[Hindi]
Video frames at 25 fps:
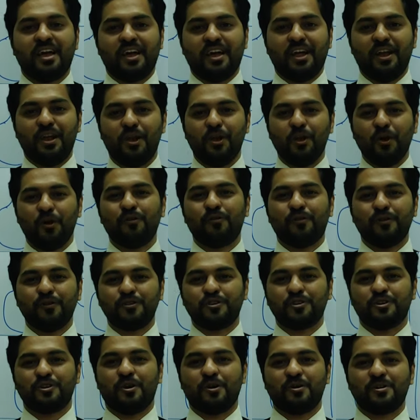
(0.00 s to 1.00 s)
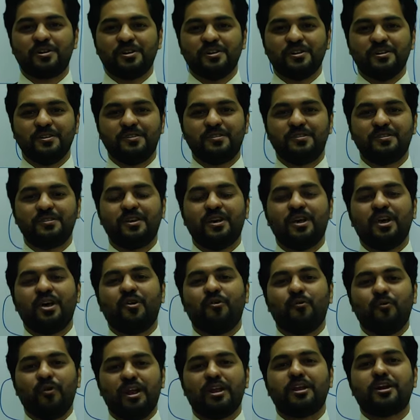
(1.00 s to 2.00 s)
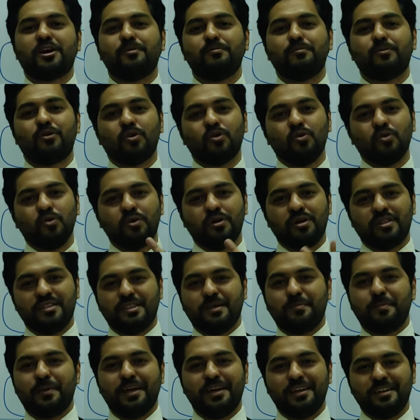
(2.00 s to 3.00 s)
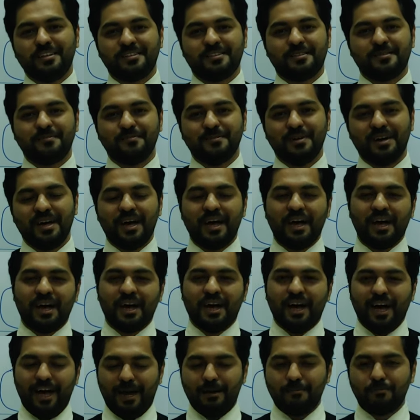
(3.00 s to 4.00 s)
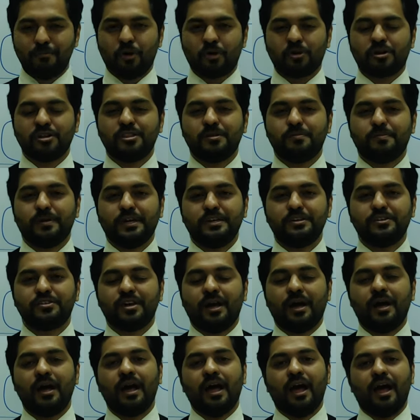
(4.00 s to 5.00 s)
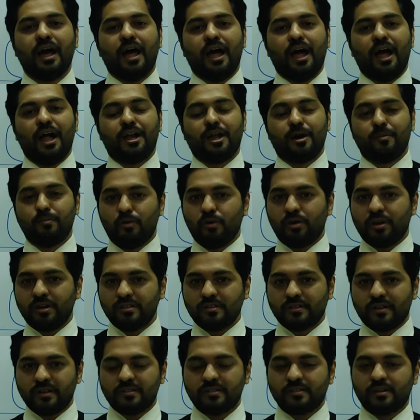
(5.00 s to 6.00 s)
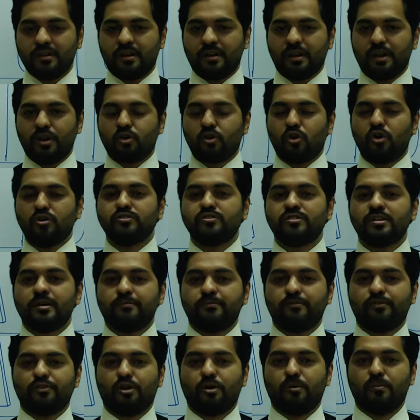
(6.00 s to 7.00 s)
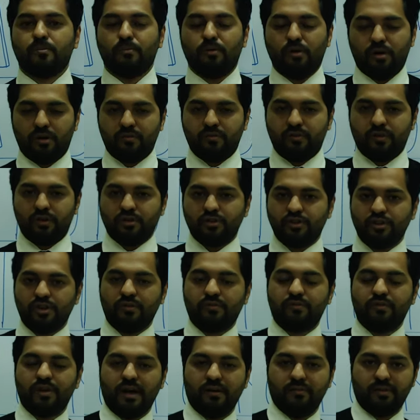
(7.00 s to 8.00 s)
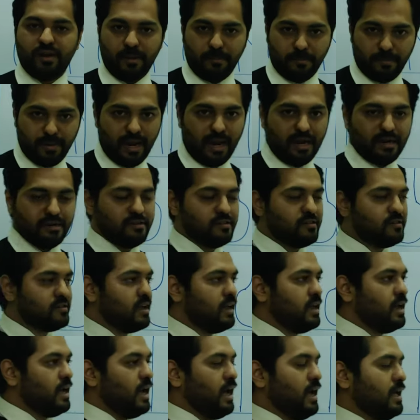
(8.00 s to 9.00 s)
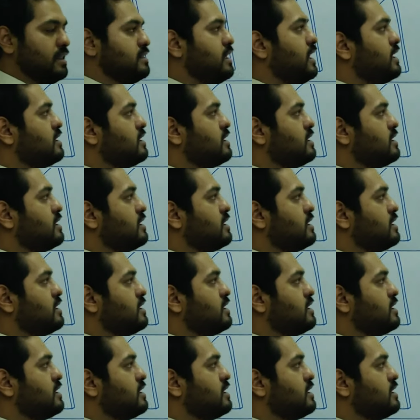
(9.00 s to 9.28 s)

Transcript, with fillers: हेलो फ्यूचर डॉक्टर्स वेलकम टू दिपेनिज्म आई एम डॉक्टर दिपेन शाह एंड हम लोग डिस्कस कर रहे हैं कॉन्सेप्ट फ्रॉम मॉर्फोलॉजी ऑफ फ्लावरिंग प्लांट्स एंड